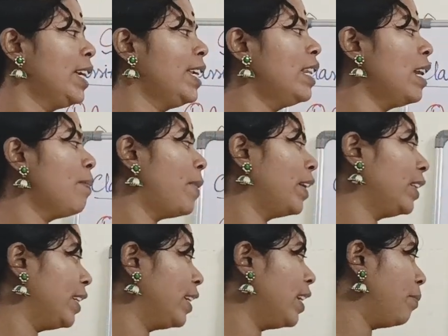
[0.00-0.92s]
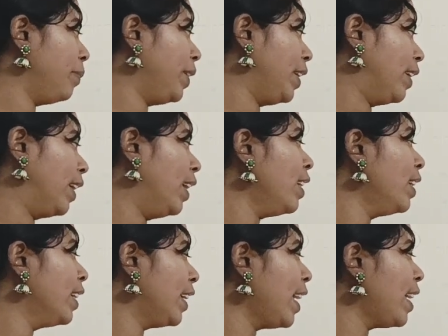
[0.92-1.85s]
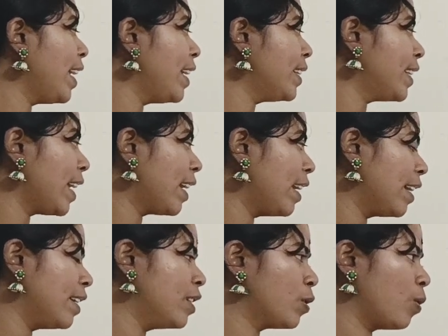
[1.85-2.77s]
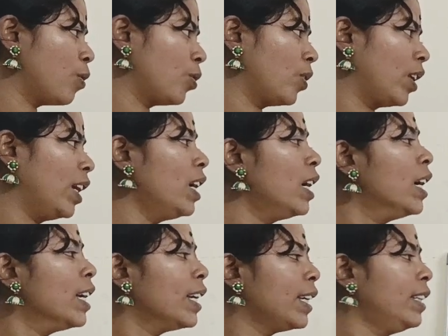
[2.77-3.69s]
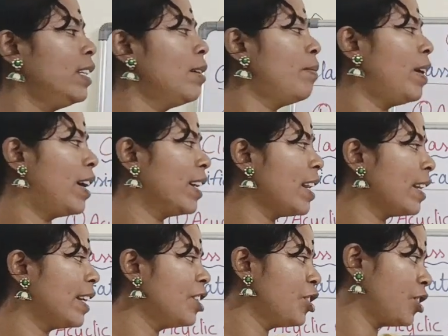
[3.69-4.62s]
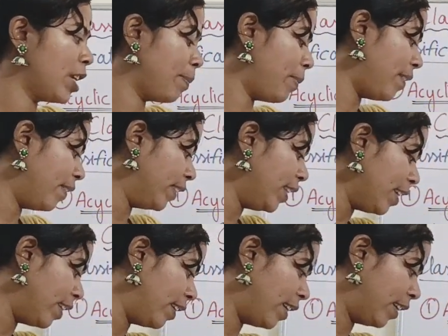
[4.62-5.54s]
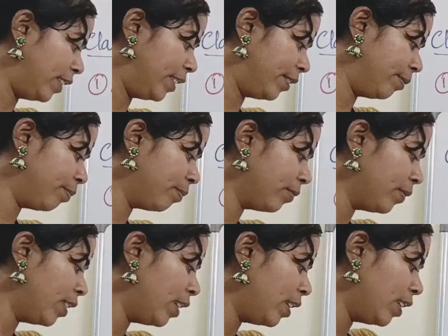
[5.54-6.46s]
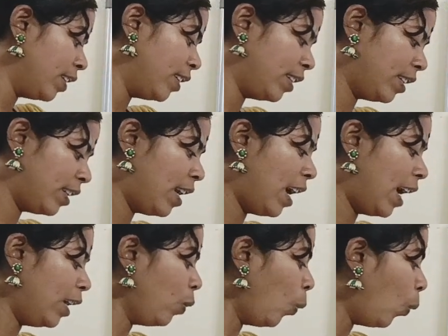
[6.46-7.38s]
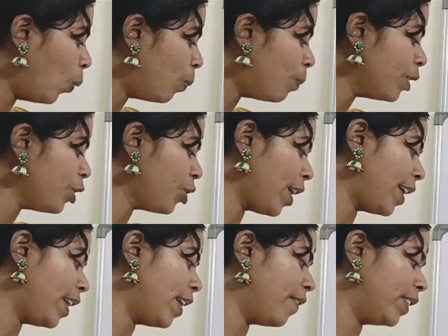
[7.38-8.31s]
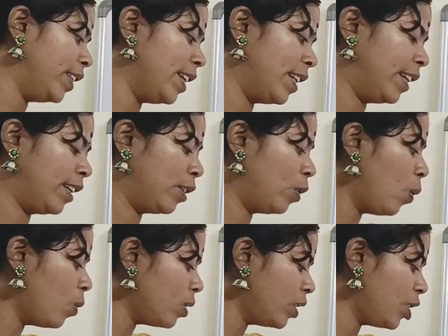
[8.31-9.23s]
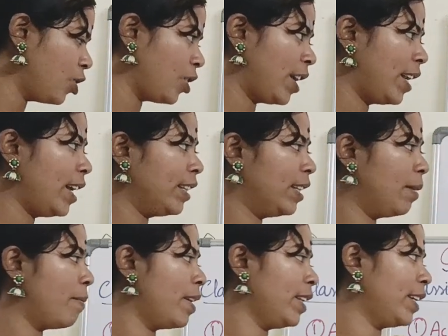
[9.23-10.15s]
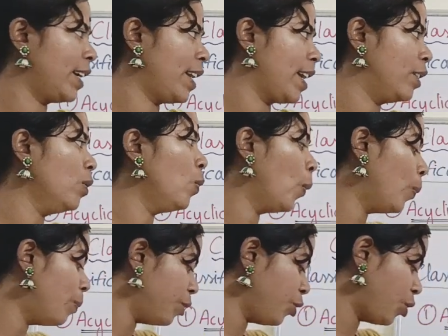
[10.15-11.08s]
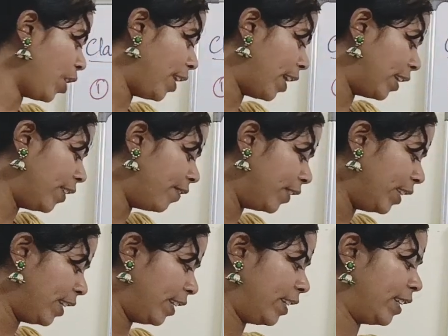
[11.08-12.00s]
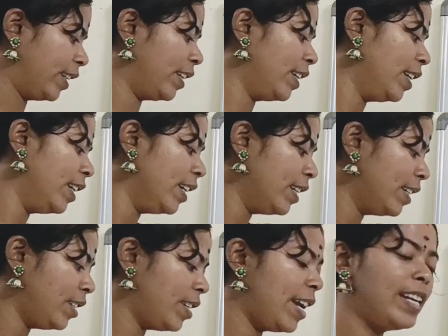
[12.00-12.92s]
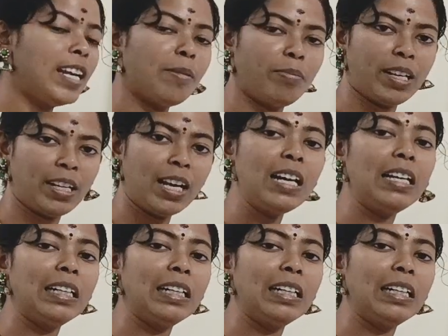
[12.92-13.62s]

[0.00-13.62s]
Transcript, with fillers: இதில் பார்த்திங்க அப்படின்னா ஏன் ஏ சைக்கிளிக்குன்னு சொல்கிறோன்னா இந்த மாதிரி ரிங் ஷேப்பில் வந்து இருக்காது அண்ட் ஓப்பன் செயினாக வந்து இருக்குது க்ளோஸ்டு செயினாக இந்த மாதிரி கிடையாது ஓப்பன் செயினாக தான் வந்து இருக்குது செயின் அப்படின்னா